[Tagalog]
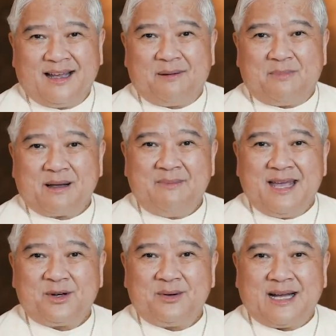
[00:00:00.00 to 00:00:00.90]
kapag
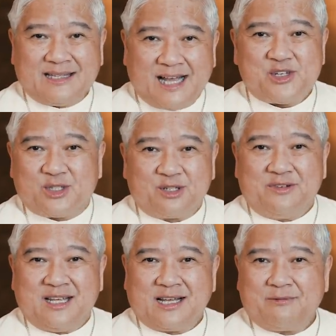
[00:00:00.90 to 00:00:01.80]
mayroong
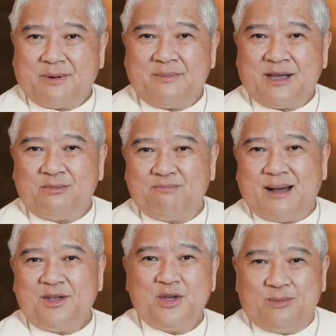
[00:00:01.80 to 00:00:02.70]
catastrophe, kapag mayroong
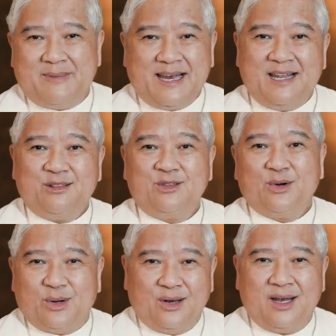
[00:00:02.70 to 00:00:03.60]
bagyo, may
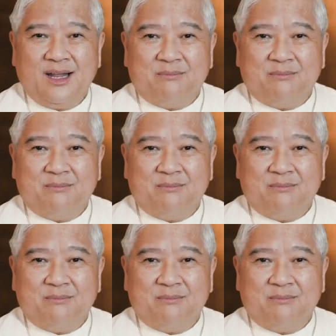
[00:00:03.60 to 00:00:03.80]
lindol,